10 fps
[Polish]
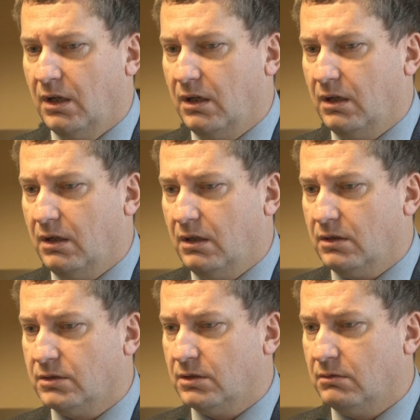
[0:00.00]
E,
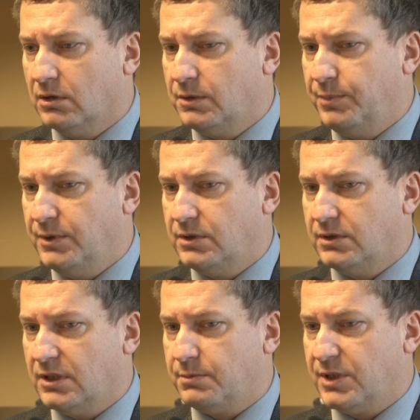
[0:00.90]
to są odpisy
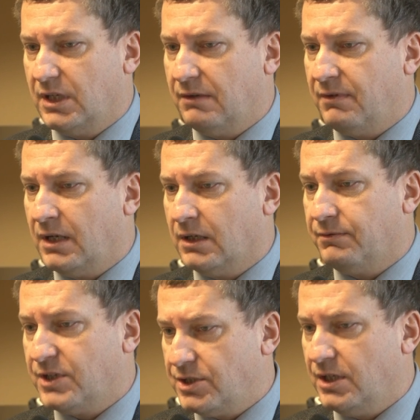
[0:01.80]
ze
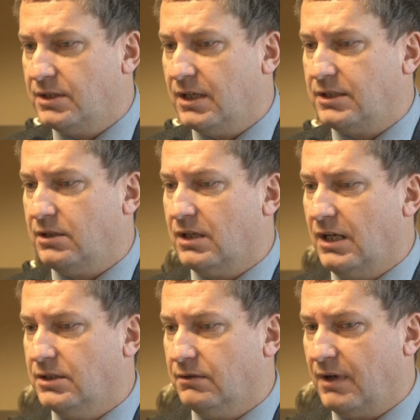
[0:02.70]
sprzedawanych, wcześniej
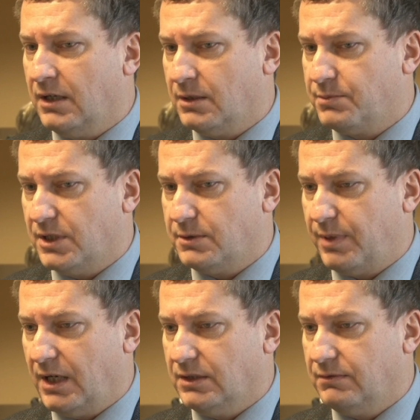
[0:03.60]
znacjonalizowanych przez
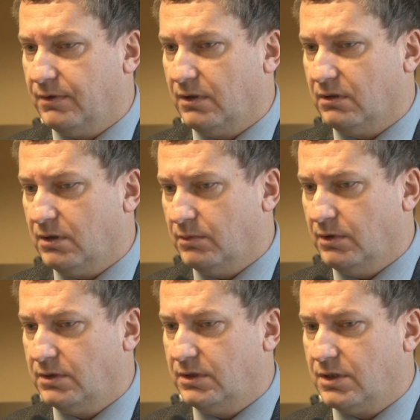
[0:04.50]
państwo
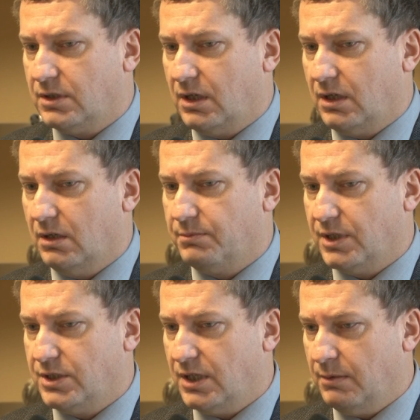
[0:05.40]
komunistyczne e,
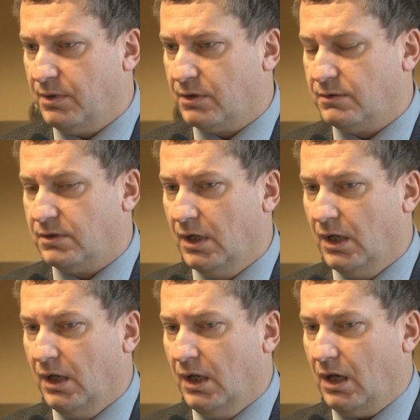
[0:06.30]
przedsiębiorstw,
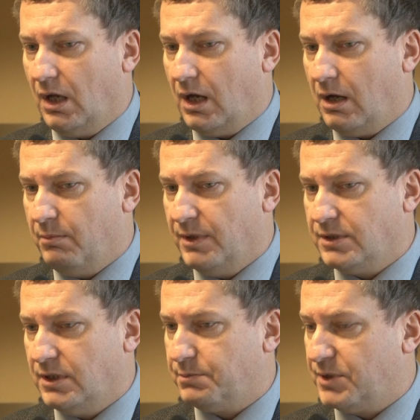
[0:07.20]
a
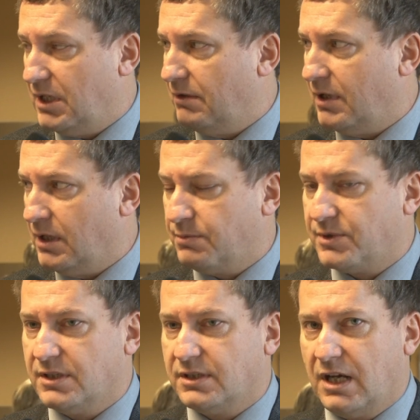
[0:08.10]
obecnie sprzedawanych
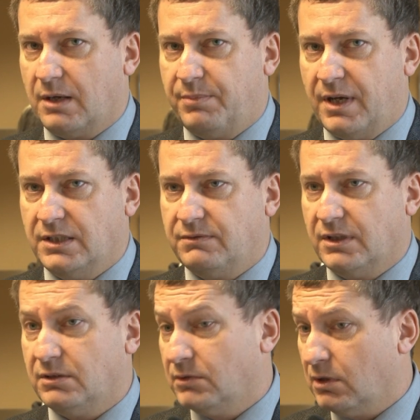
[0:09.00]
przez Skarb
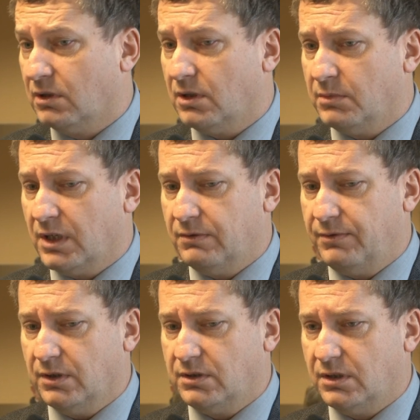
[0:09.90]
Państwa. Są to ogromne
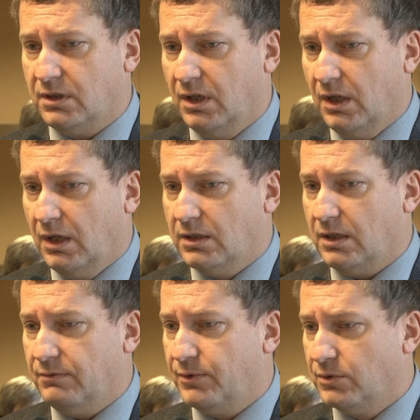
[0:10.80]
kwoty.
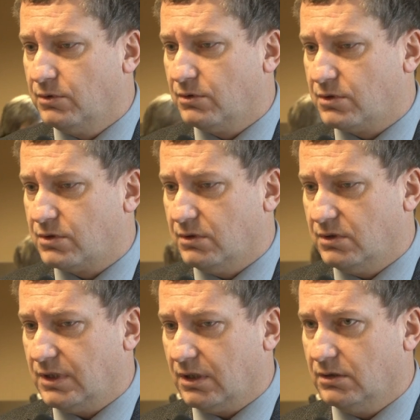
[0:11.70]
Ten fundusz,
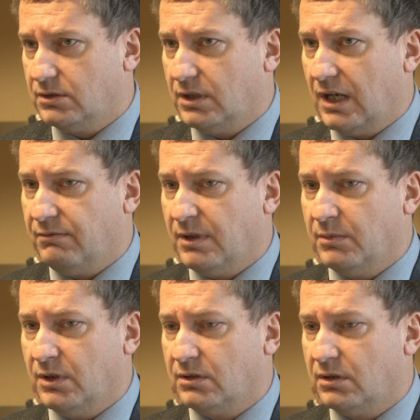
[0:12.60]
z tego co ja
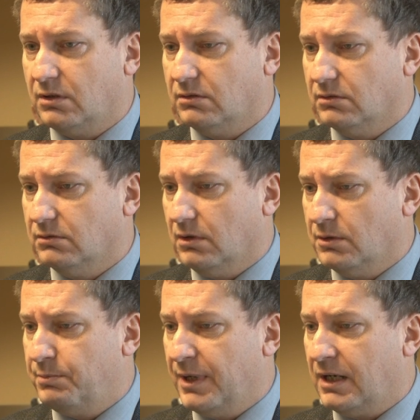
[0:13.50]
wiem, no to e,
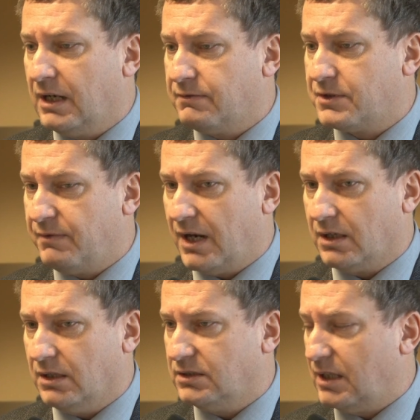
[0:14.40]
on pęka w
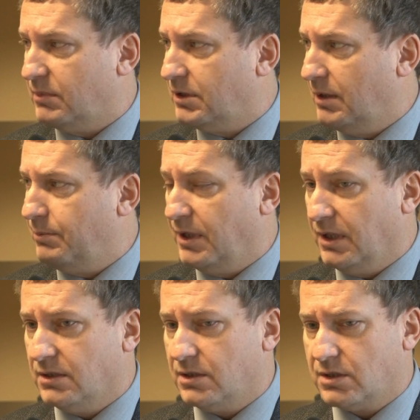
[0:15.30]
szwach. Jest tam tyle
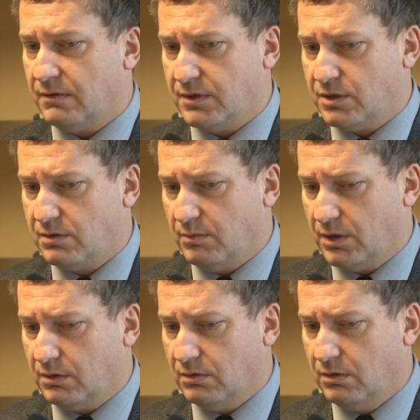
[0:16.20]
pieniędzy, że w zeszłym
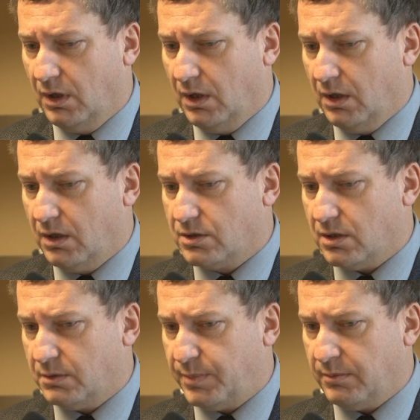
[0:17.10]
roku
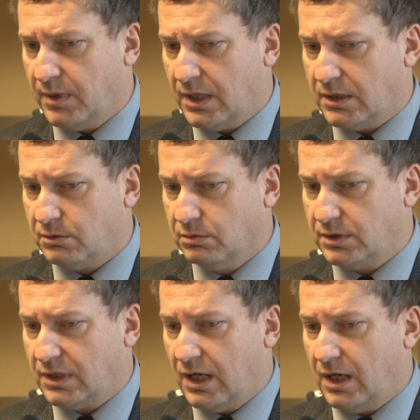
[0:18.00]
rząd premiera
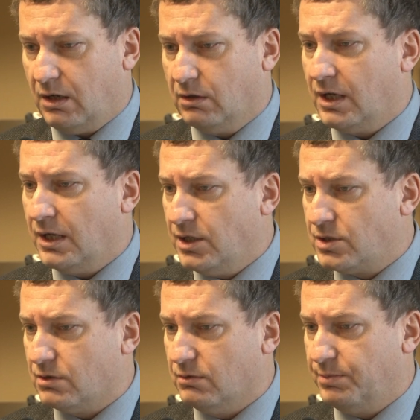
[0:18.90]
Tuska
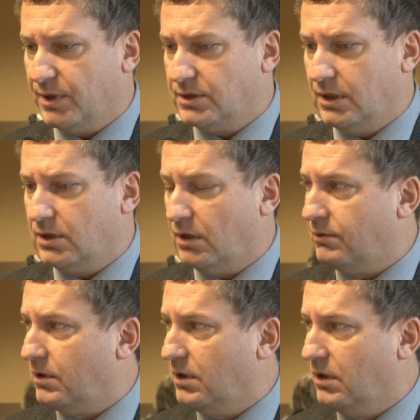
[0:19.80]
ograniczył
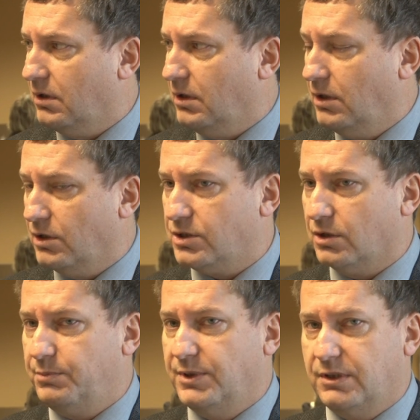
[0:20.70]
procentowo ilość
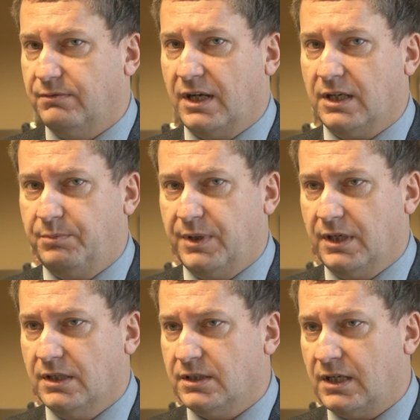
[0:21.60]
odpisywanych
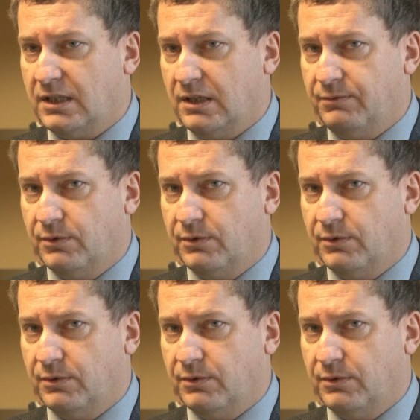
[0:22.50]
pieniędzy na ten